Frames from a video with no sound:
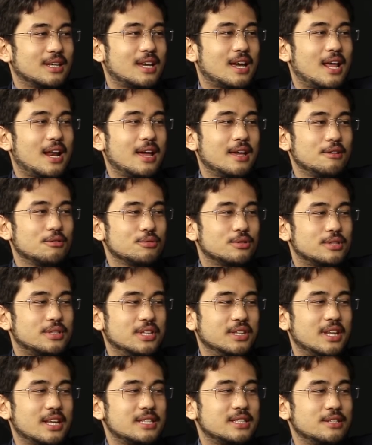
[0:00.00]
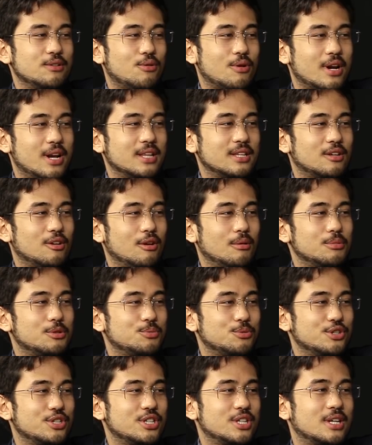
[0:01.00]
Era aí uns 35, 40
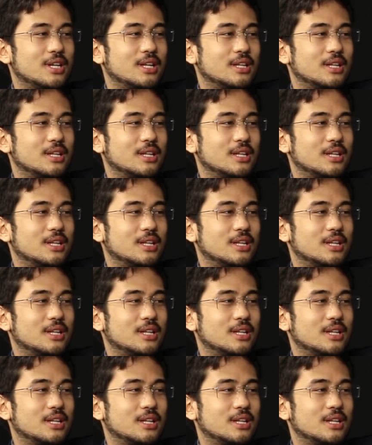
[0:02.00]
quilômetros por dia.